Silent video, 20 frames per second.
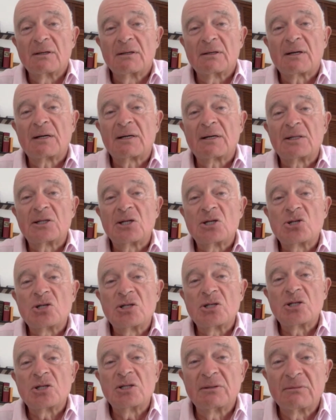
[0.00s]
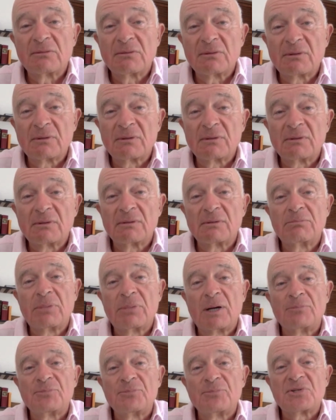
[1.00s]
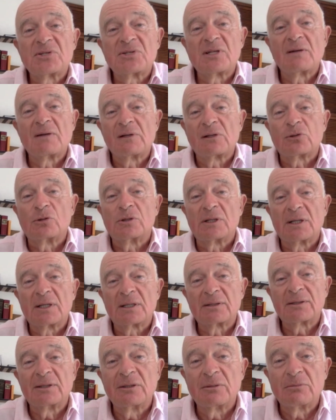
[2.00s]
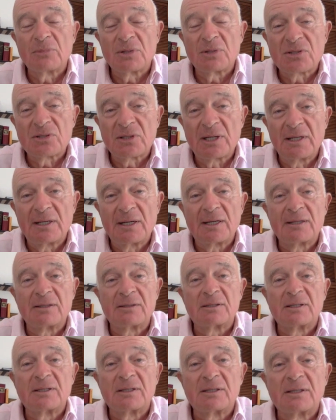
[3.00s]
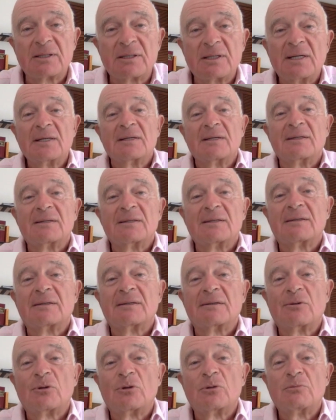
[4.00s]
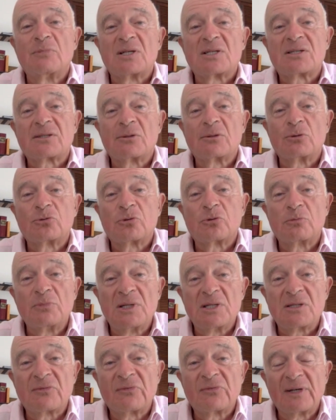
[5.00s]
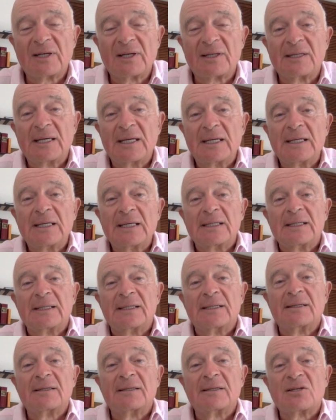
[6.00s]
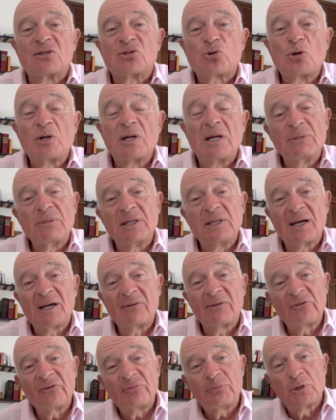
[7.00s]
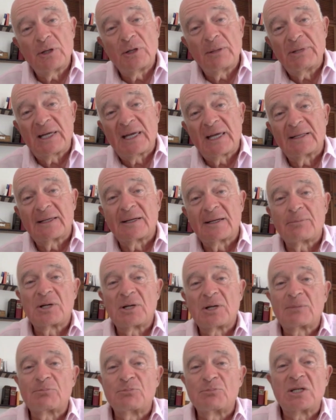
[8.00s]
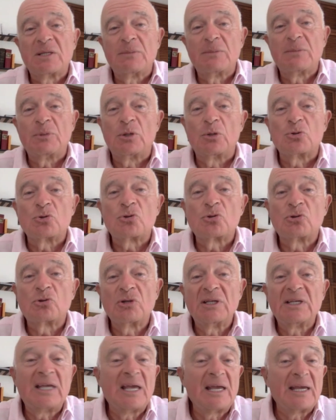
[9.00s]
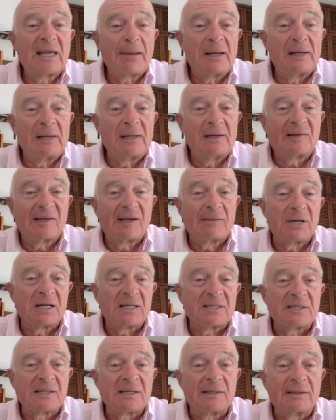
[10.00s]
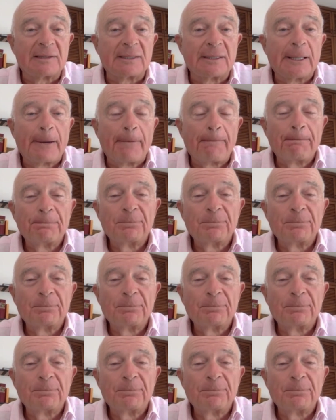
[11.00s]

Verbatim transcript: KKTC'nin bağımsız devlet olarak tanınması gerekir e, olmazsa oturmayız filan e, söylemini hafif böyle bir kenara bırakmış gibi gözüktü. İki egemenlikten bahsetti.